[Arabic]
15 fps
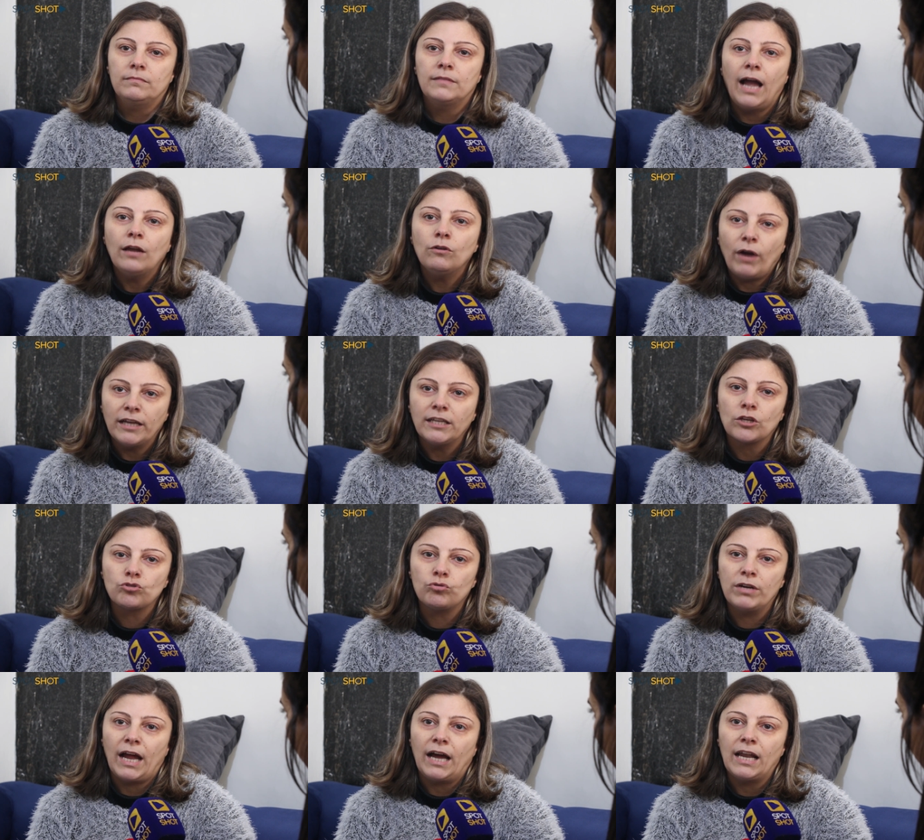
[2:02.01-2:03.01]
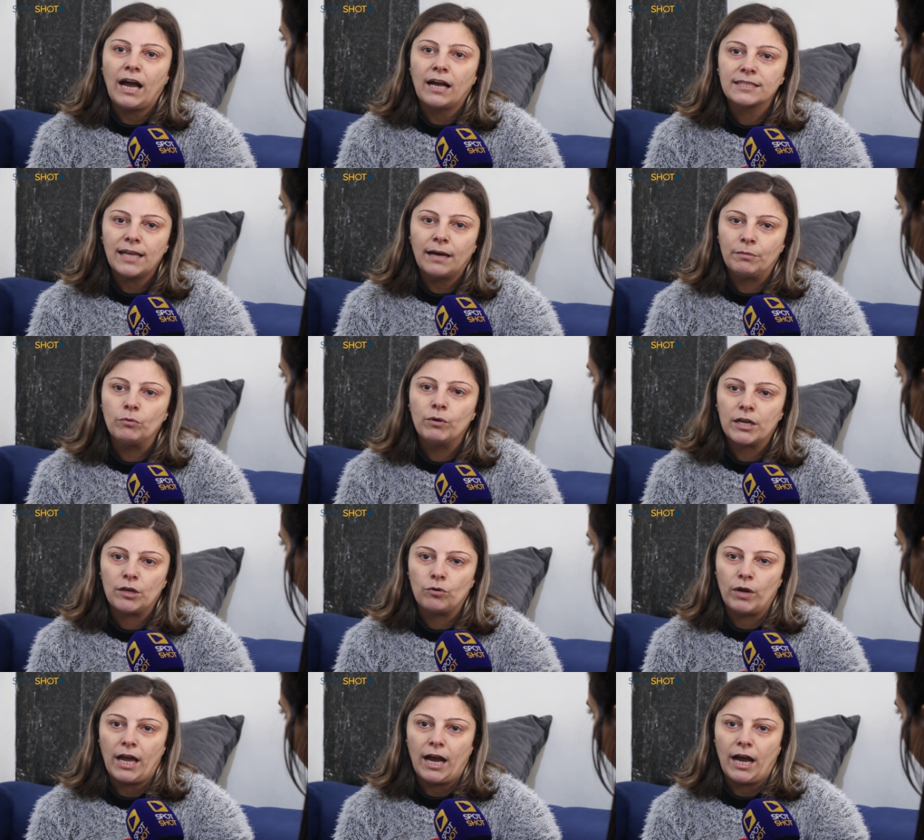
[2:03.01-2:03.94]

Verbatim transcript: لانه عيشوني على اعصابي وهريولي